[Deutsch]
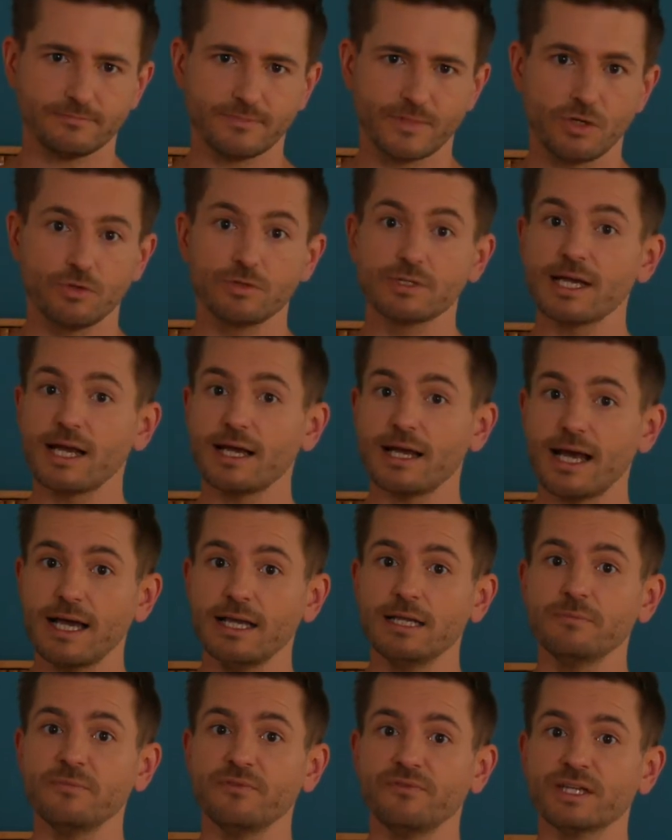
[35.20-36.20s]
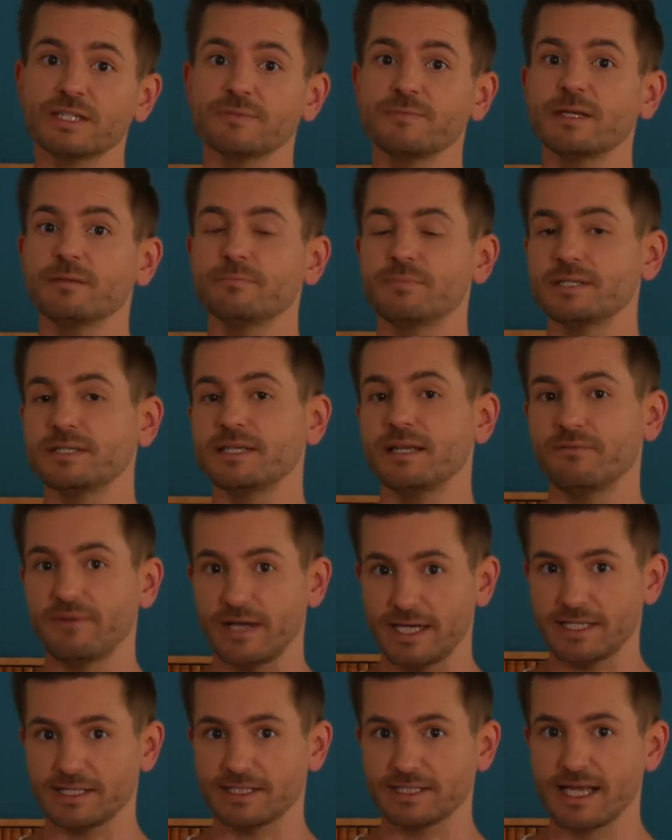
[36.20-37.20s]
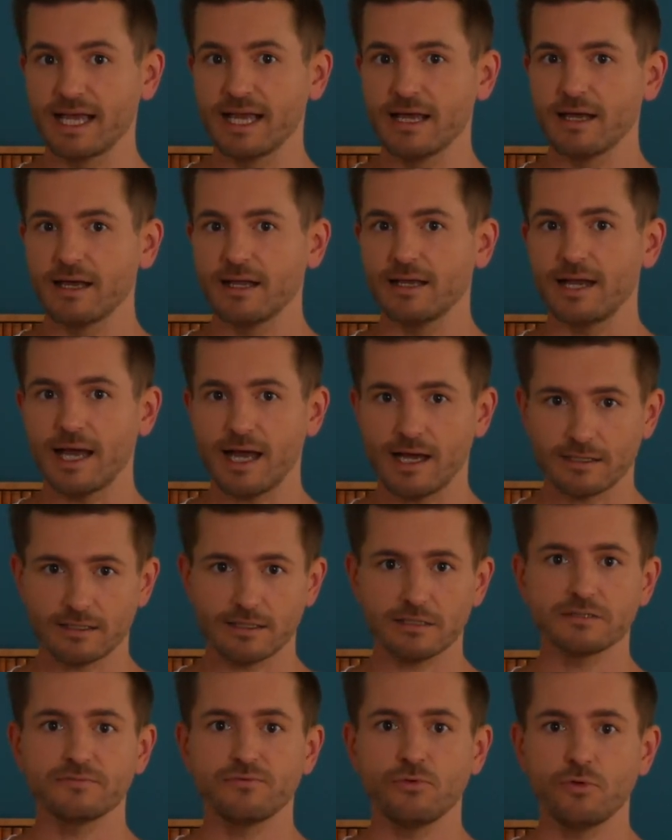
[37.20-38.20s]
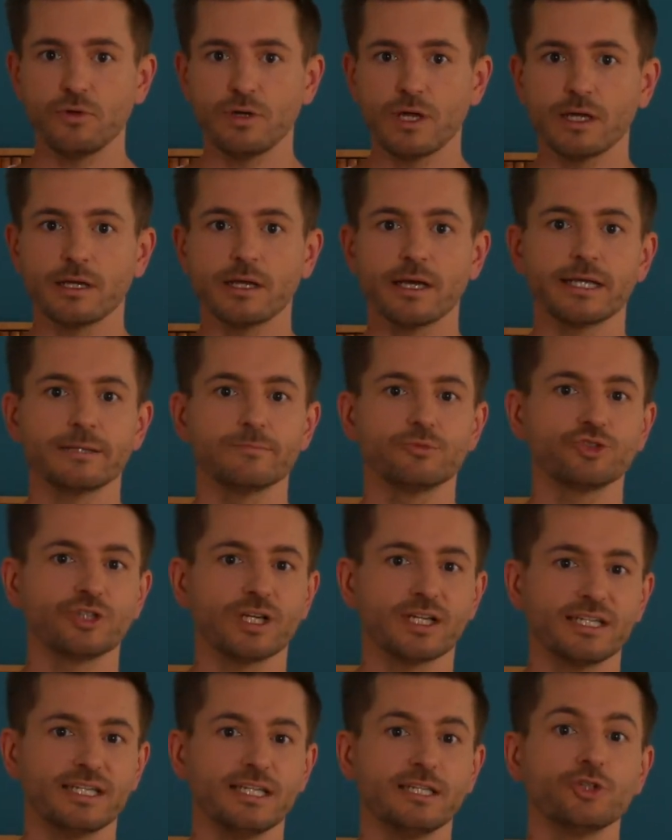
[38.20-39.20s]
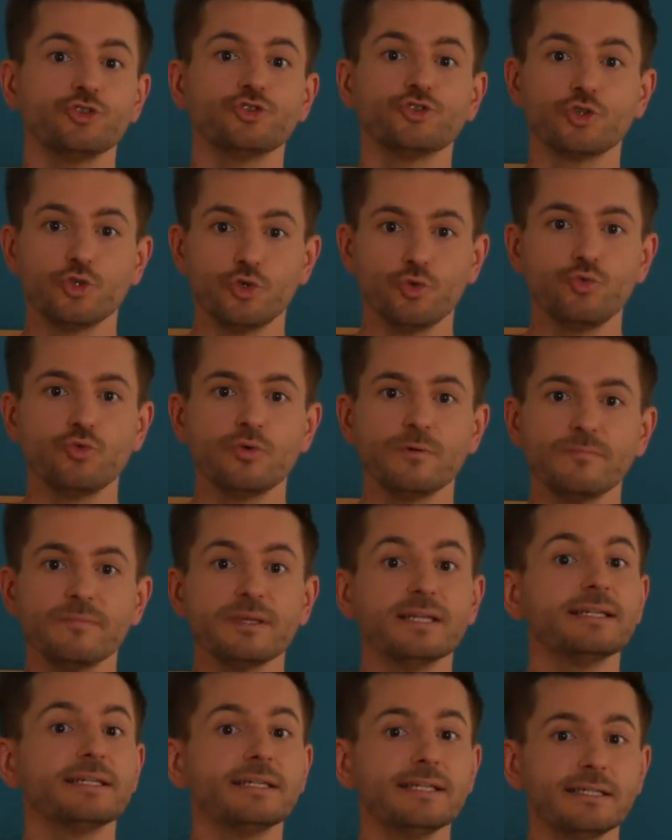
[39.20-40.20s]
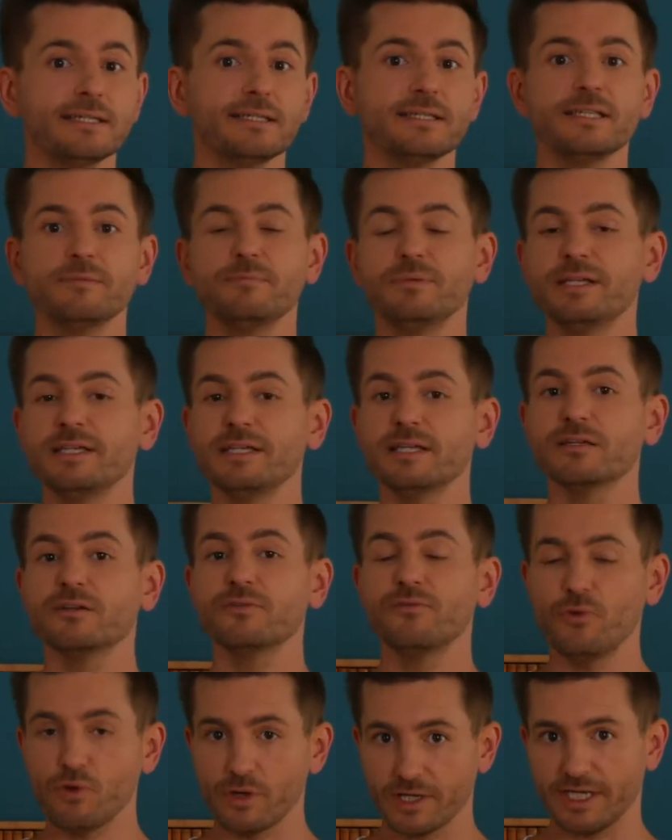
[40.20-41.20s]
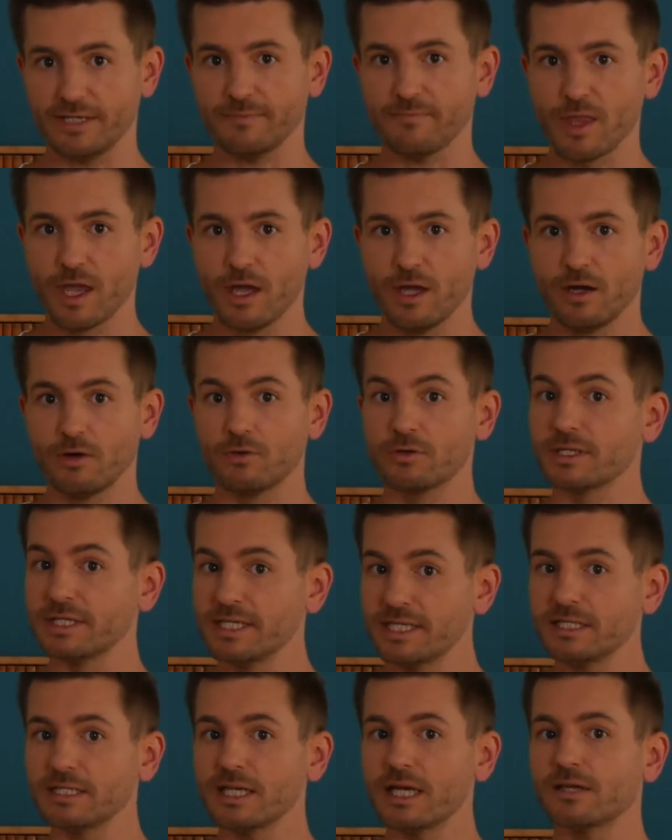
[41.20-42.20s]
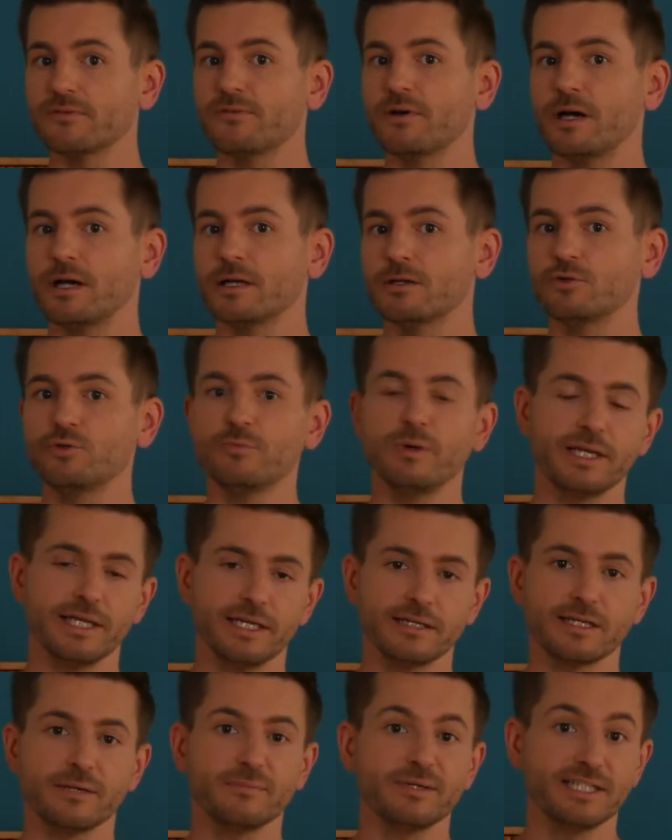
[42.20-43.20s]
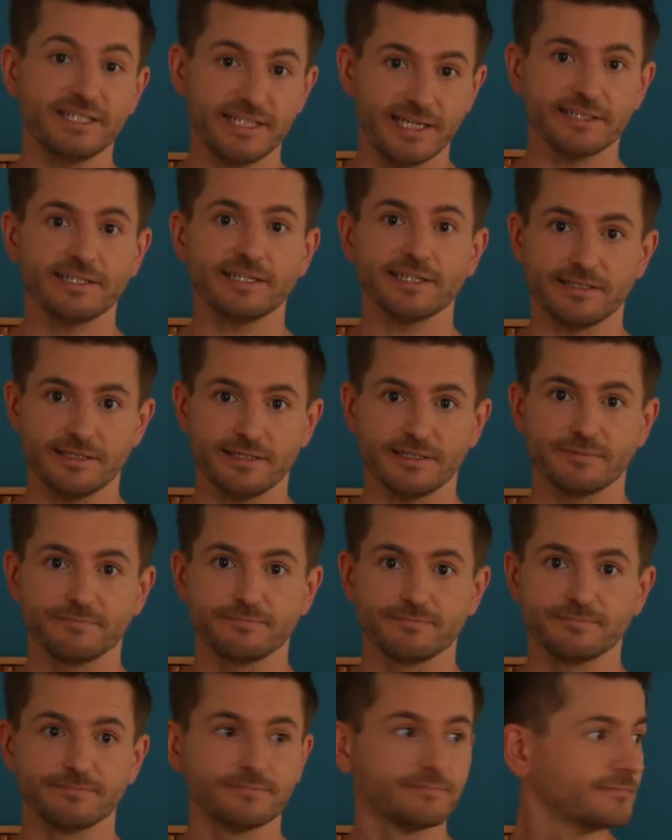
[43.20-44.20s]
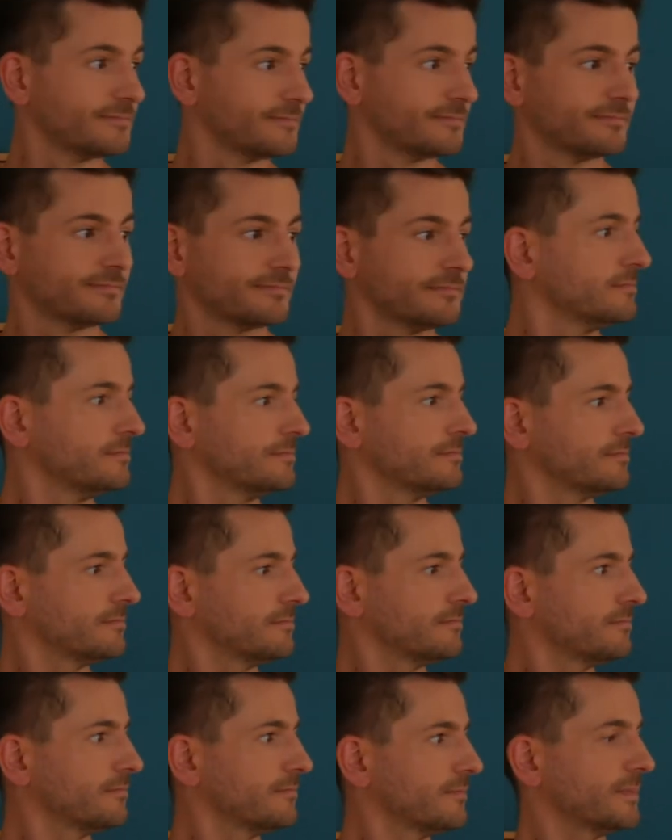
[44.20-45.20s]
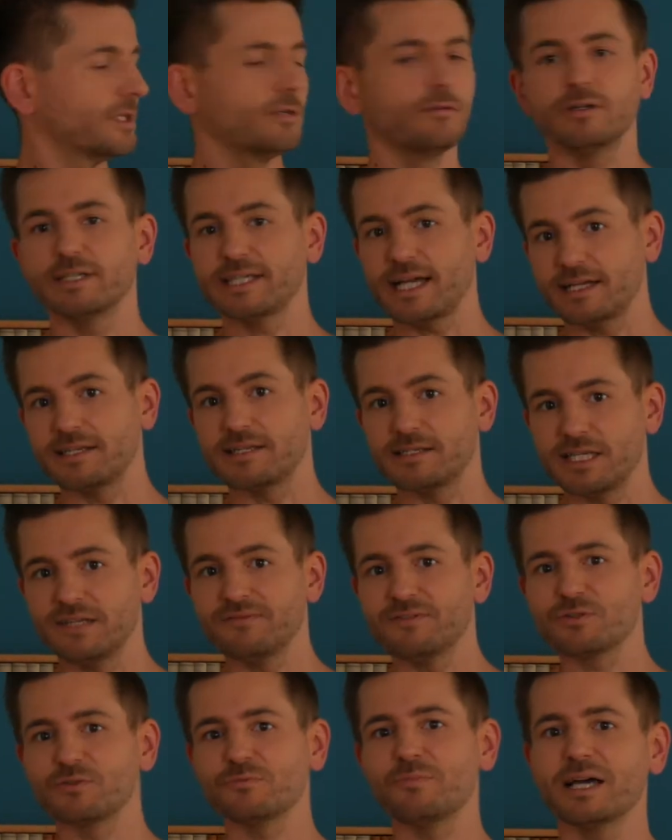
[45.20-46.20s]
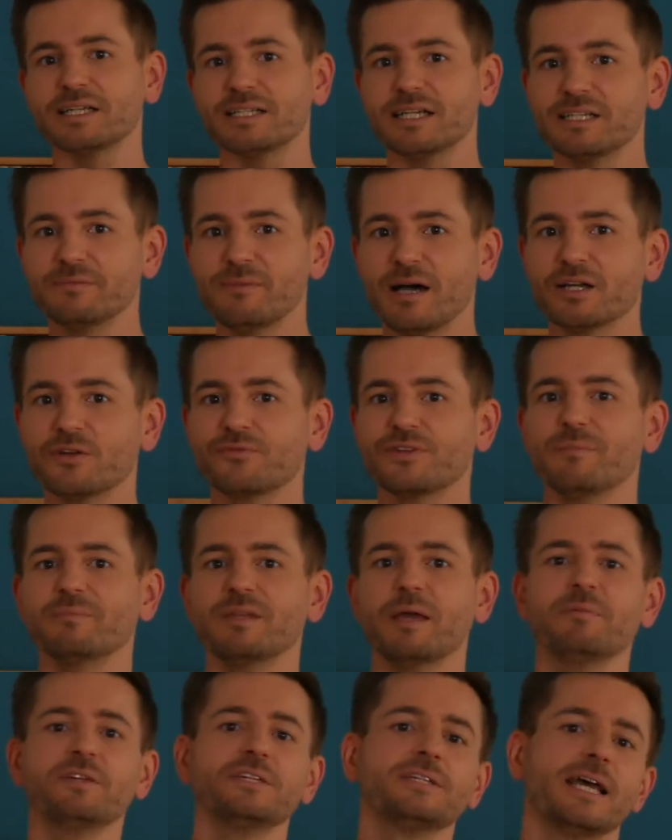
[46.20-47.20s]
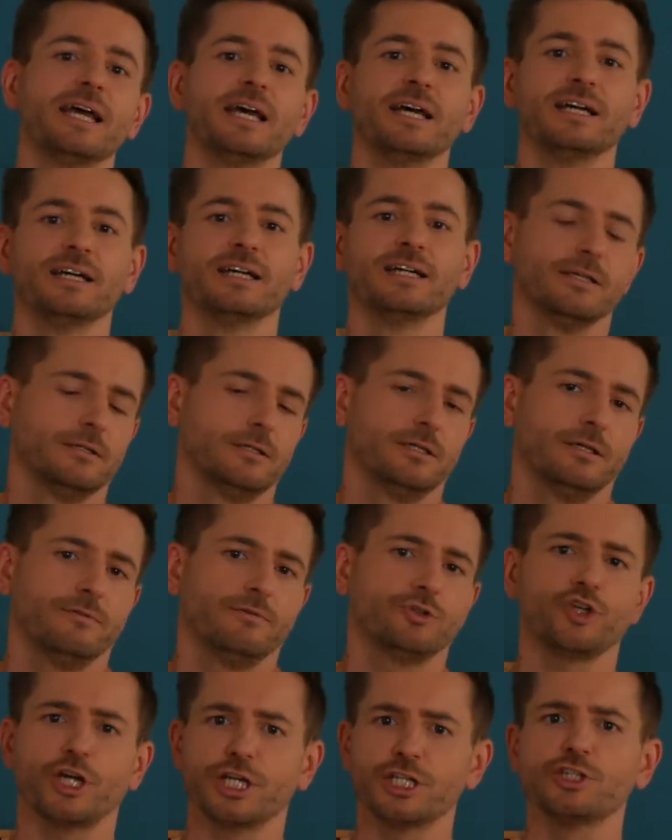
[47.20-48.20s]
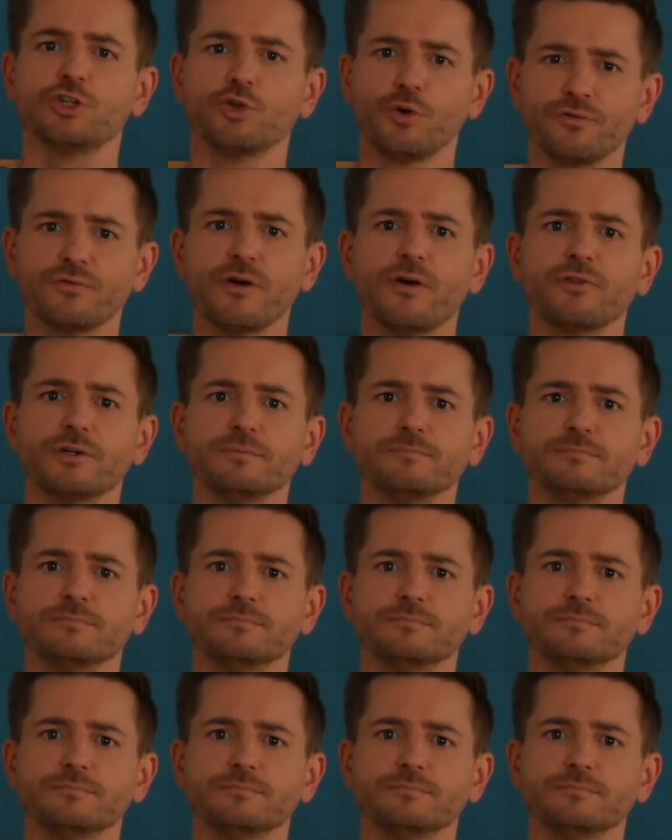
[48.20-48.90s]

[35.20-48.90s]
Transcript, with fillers: Und nach allem, was man bisher weiß, lag das wohl an einem strategisch klugen, disziplinierten Vorgehen und nicht etwa an überlegener Militärtechnik. Oh ja, hier sehen wir so ein paar Taliban auf ihrem Teppich, wahrscheinlich die Luftwaffe.